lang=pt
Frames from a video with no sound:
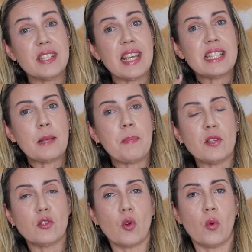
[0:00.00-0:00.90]
se essa
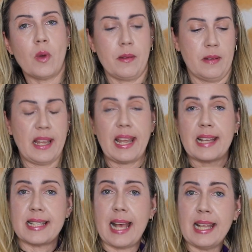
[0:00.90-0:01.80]
pessoa é
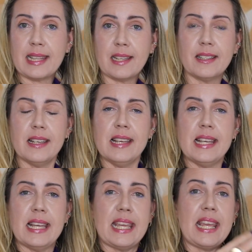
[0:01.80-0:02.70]
casada,
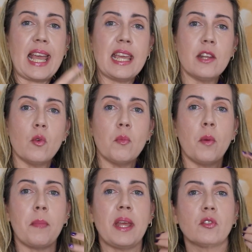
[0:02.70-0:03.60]
e aí no
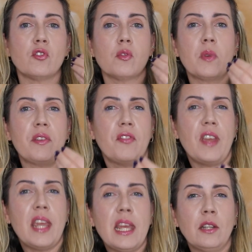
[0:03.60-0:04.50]
momento de um
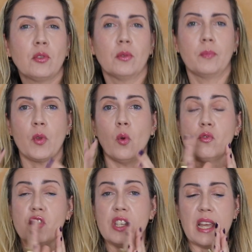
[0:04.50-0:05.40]
evento
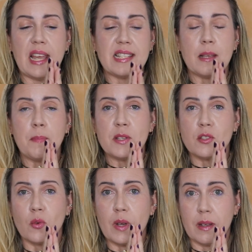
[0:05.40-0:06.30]
onde essa
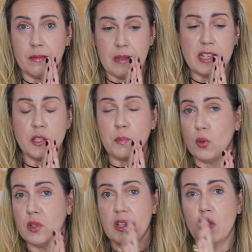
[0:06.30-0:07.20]
pessoa, a
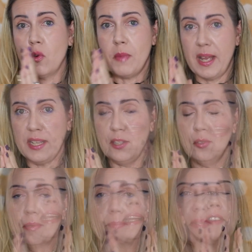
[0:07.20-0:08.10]
esposa ou o
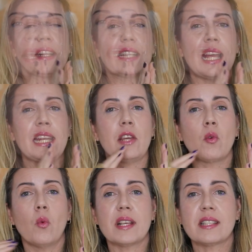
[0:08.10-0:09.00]
marido, vai estar tá ali
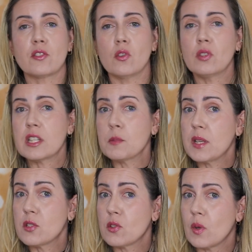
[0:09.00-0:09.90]
com essas outras
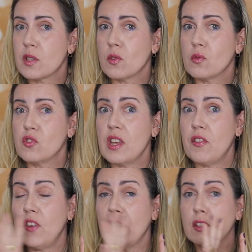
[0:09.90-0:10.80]
pessoas onde é
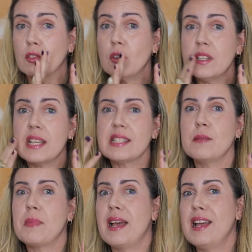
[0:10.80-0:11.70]
feito toda essa
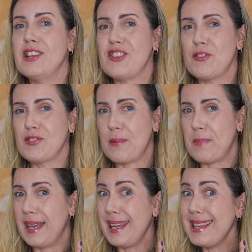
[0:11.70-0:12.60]
imagem, onde a
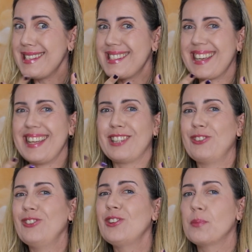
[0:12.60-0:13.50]
aparência é
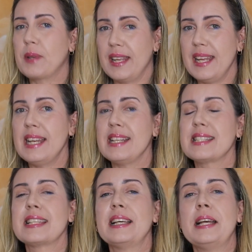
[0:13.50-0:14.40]
tudo para
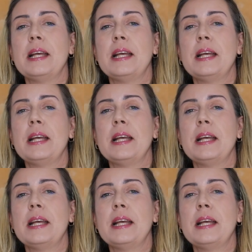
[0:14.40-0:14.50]
eles,